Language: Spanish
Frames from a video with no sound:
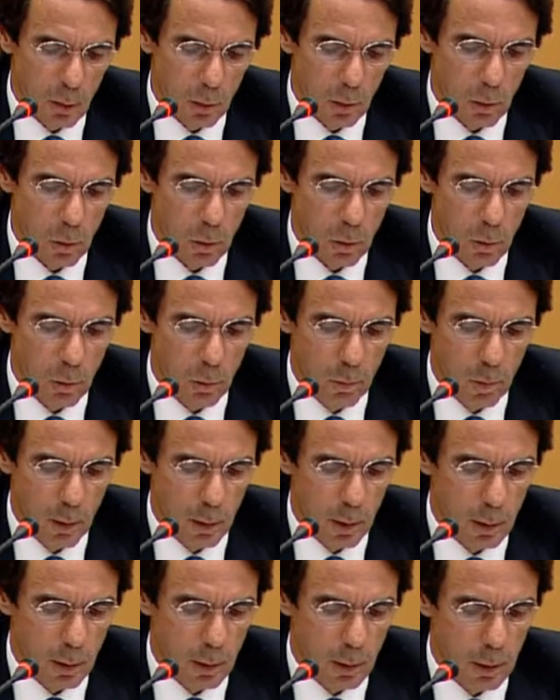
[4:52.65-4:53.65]
lo
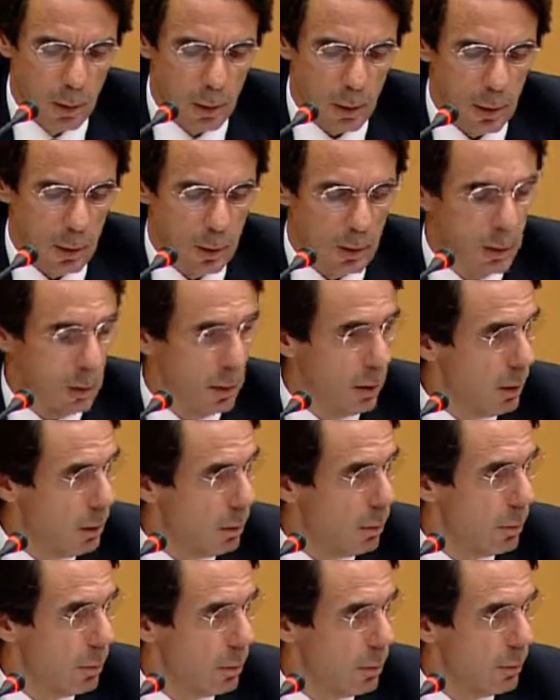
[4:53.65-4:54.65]
ocupa el cristianismo.